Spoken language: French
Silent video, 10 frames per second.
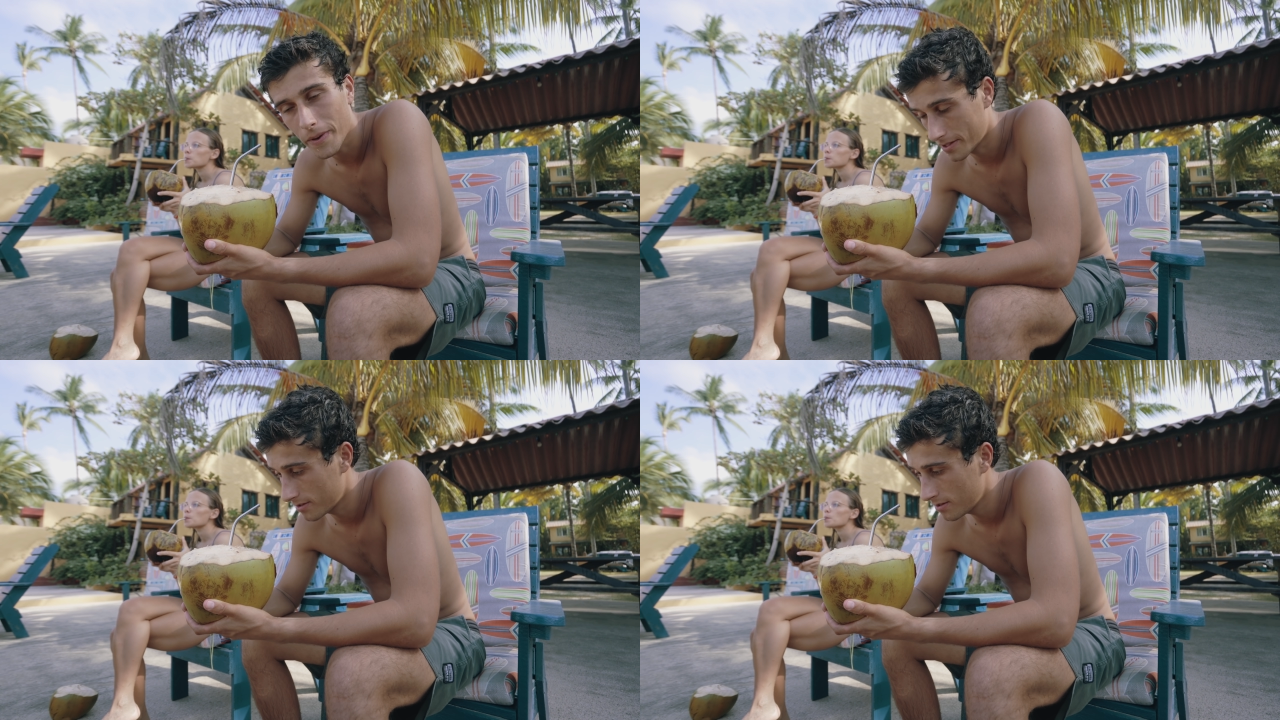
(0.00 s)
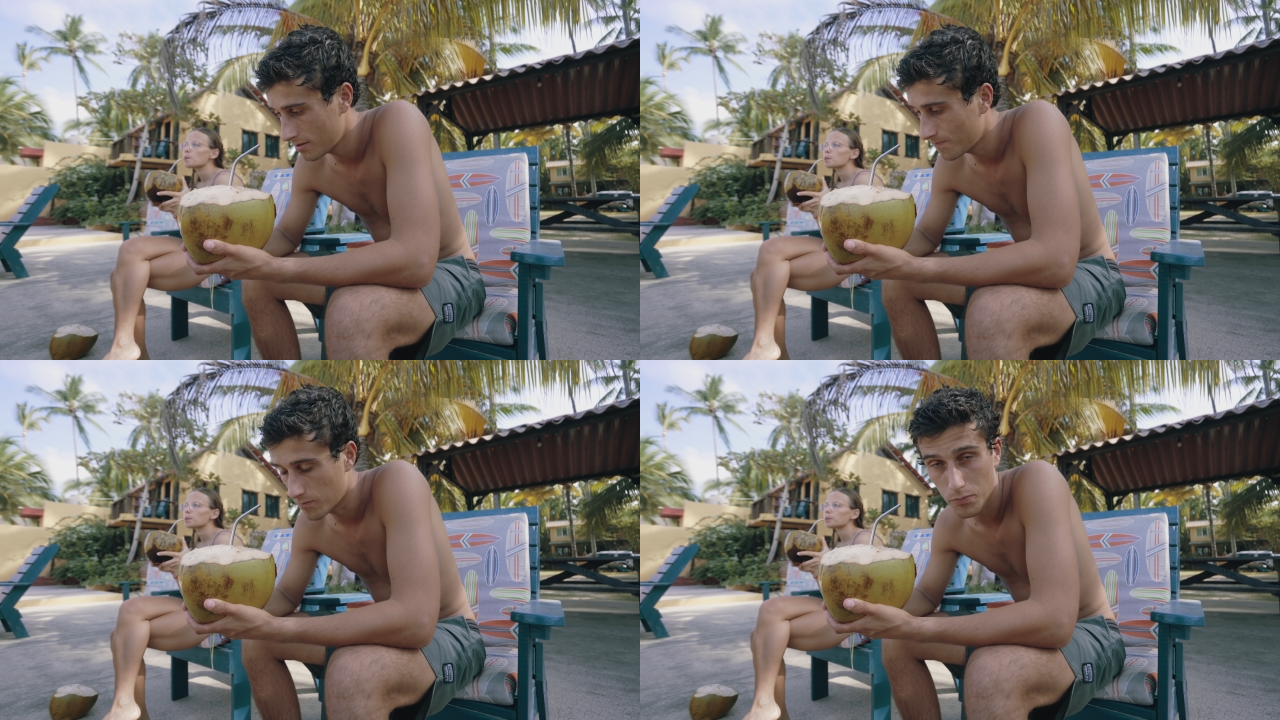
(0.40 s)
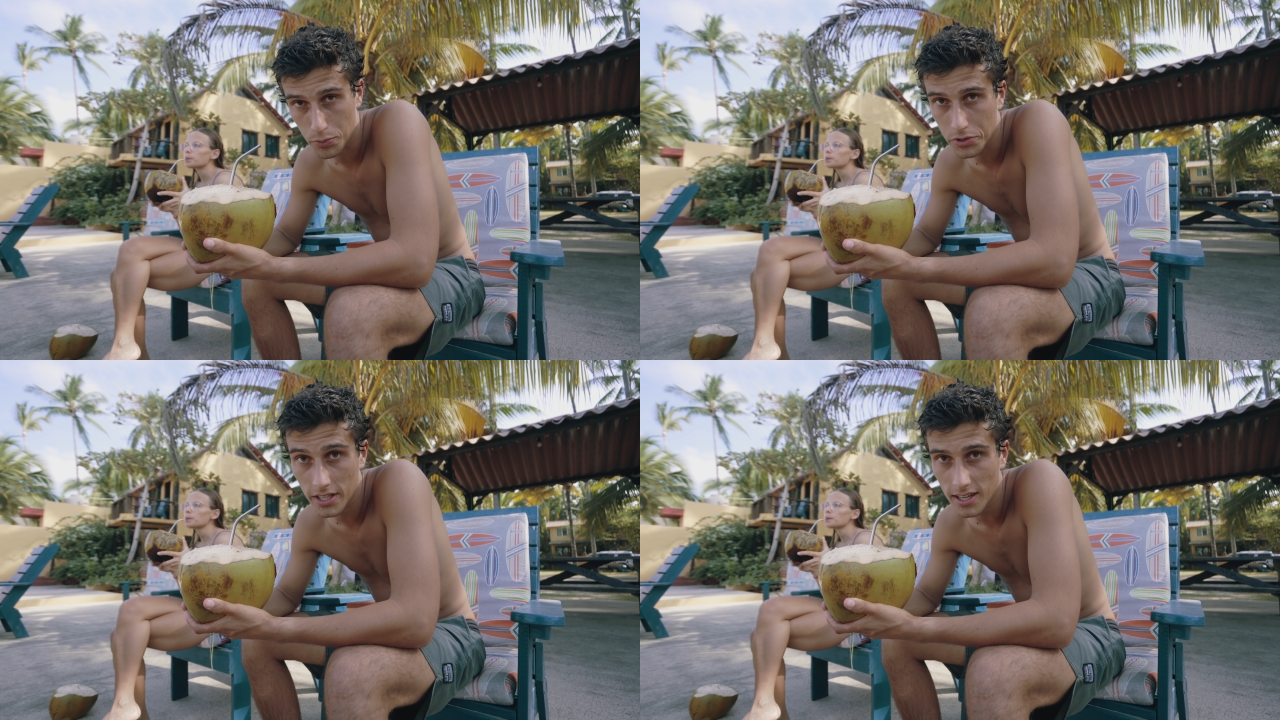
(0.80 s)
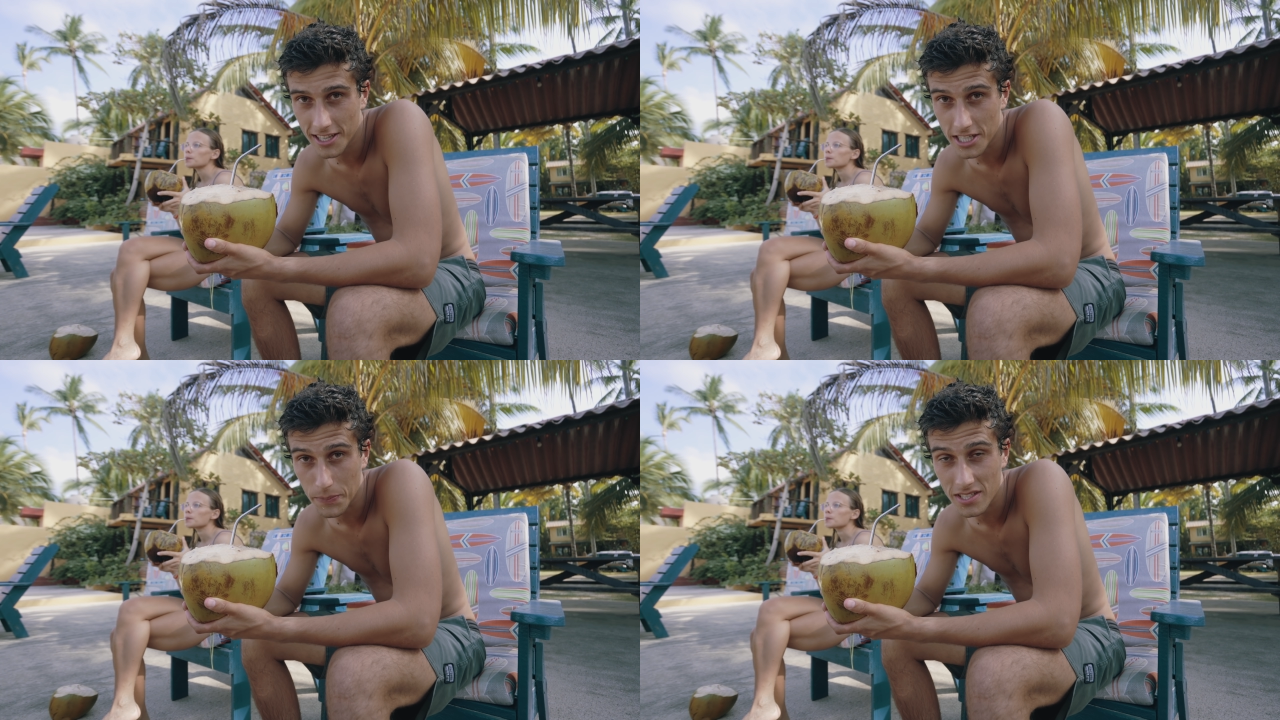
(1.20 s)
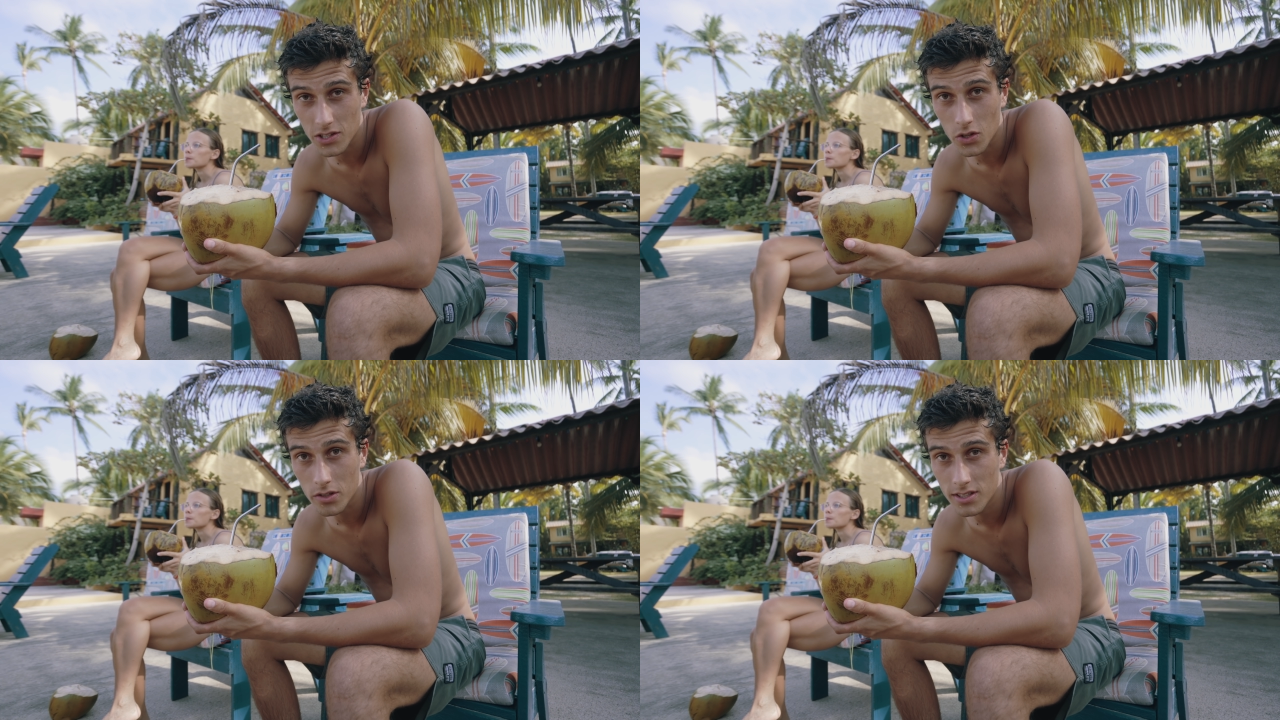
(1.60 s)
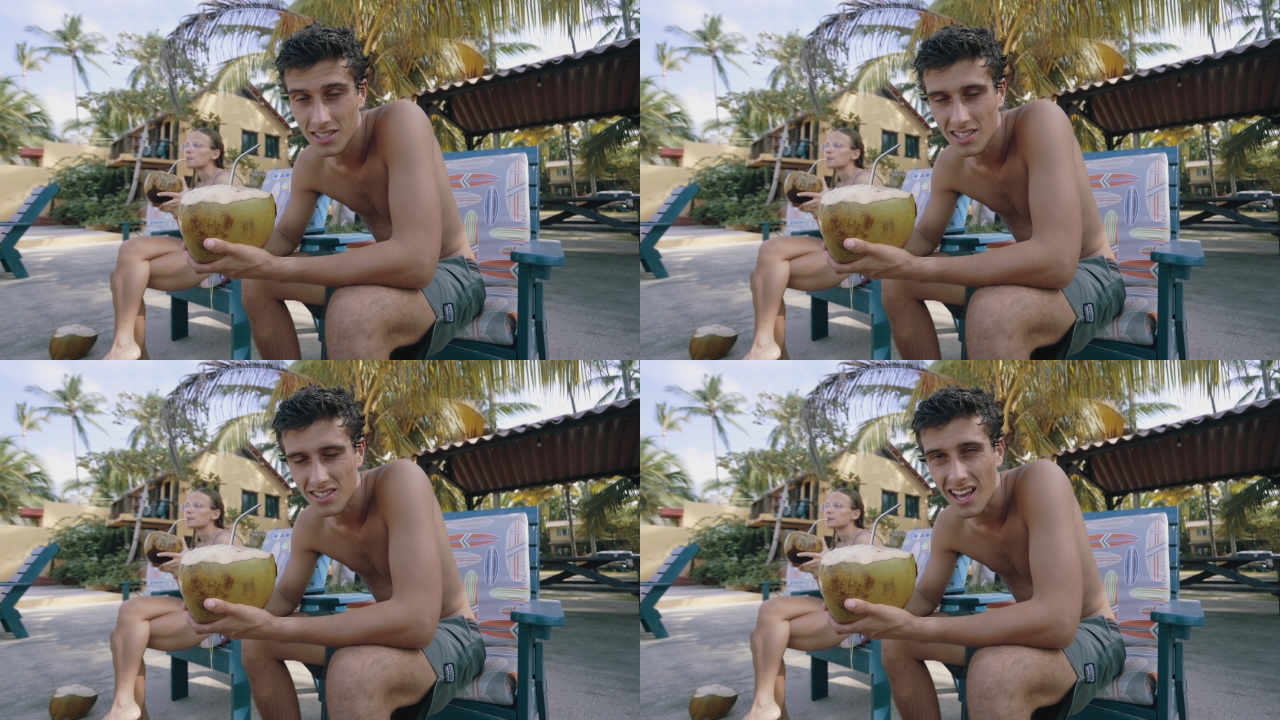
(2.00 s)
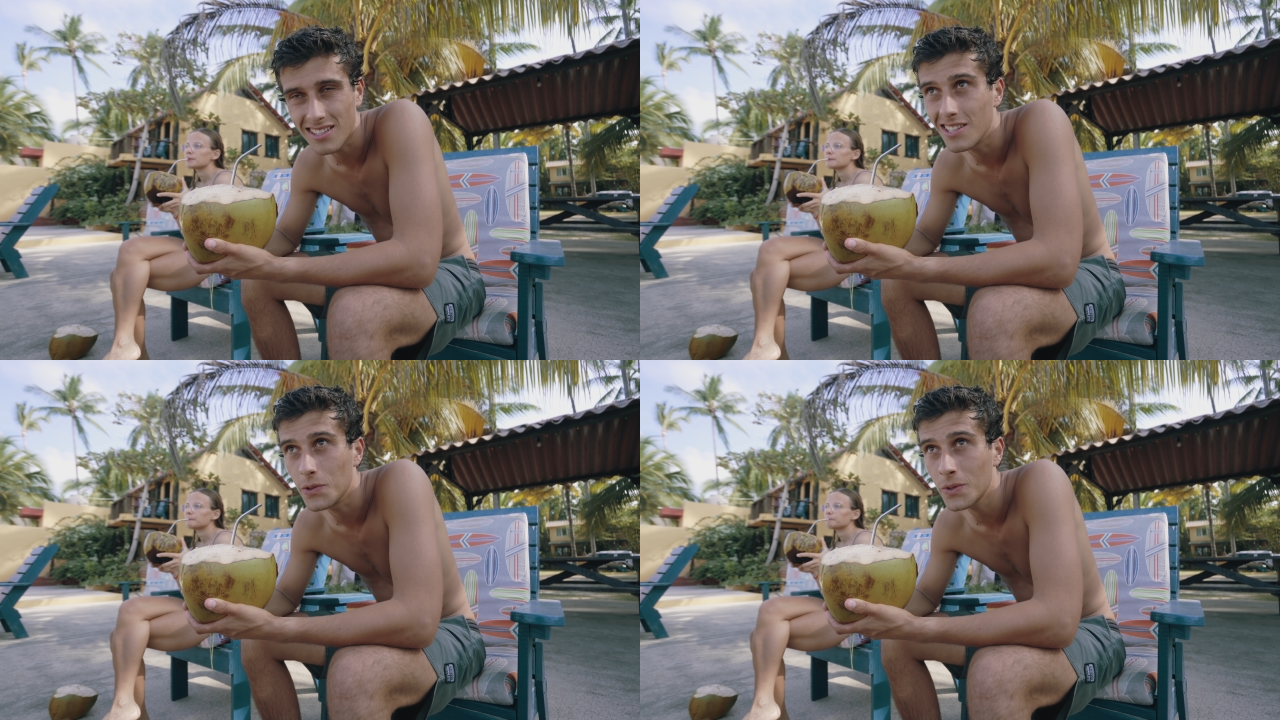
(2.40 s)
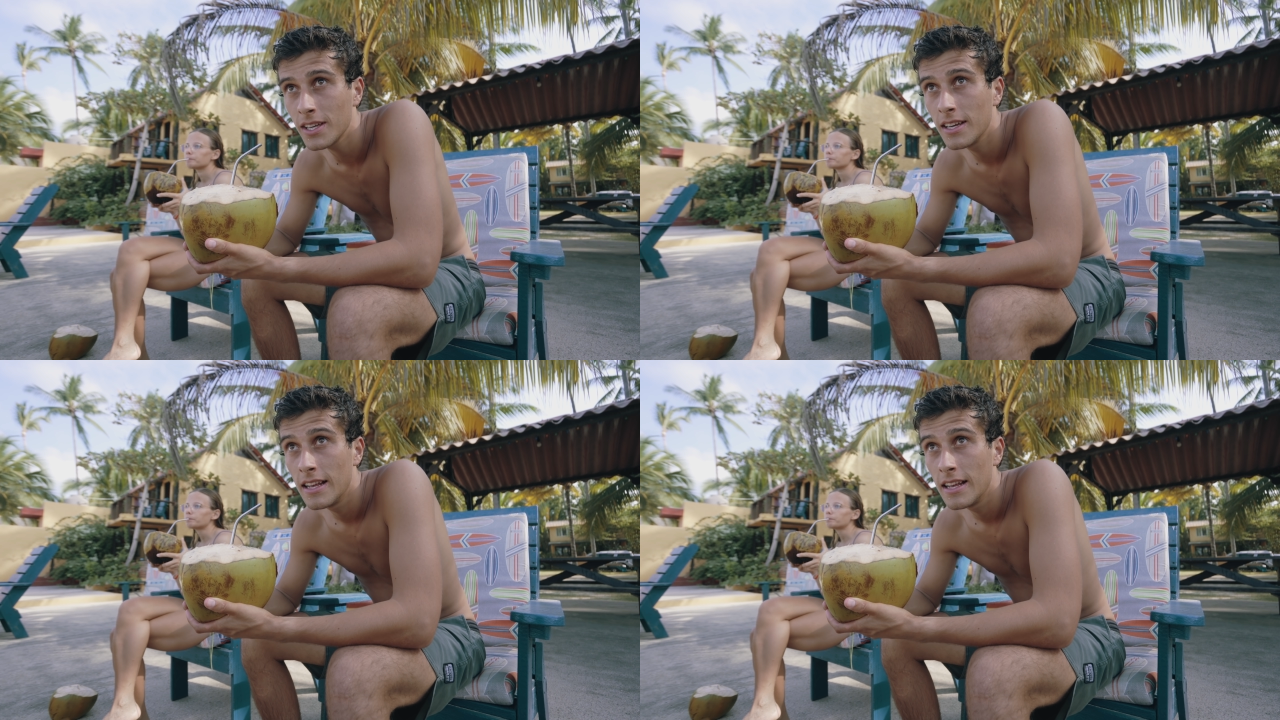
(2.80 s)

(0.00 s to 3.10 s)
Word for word: personne, petit craquage après cette randonnée qui était assez longue.